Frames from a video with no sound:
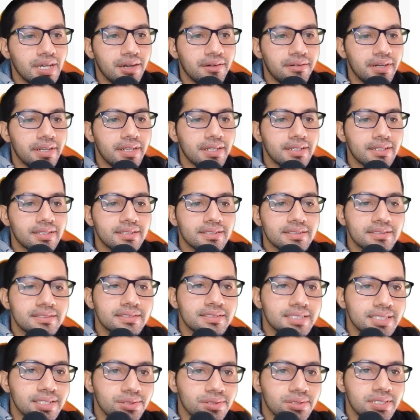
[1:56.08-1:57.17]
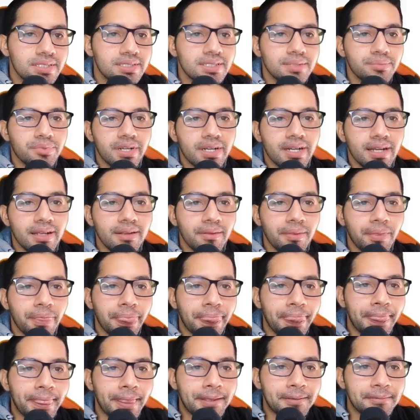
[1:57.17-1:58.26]
A ver, ¿qué nos dice por acá?
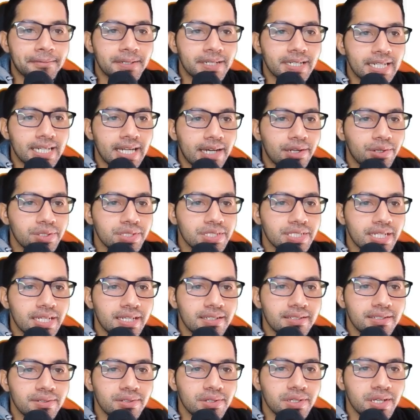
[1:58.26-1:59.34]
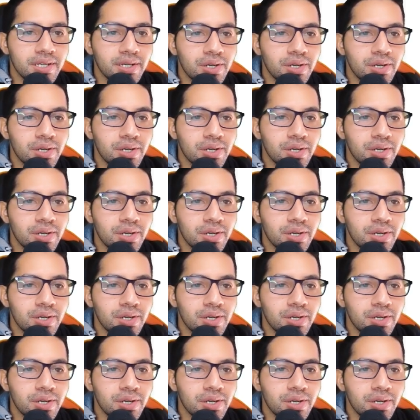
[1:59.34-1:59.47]
Claro, dice que